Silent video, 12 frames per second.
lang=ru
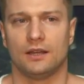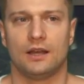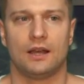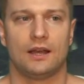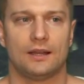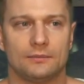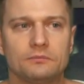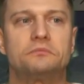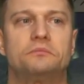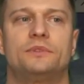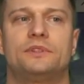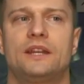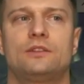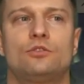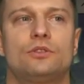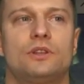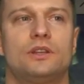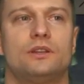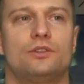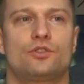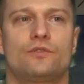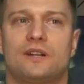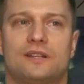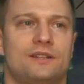А, полтора тона
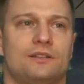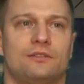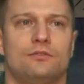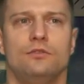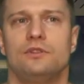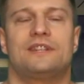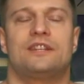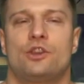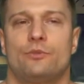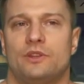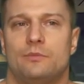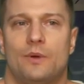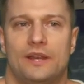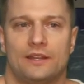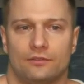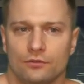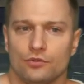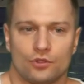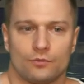чувак сделал голос зачем-то непонятно, ну,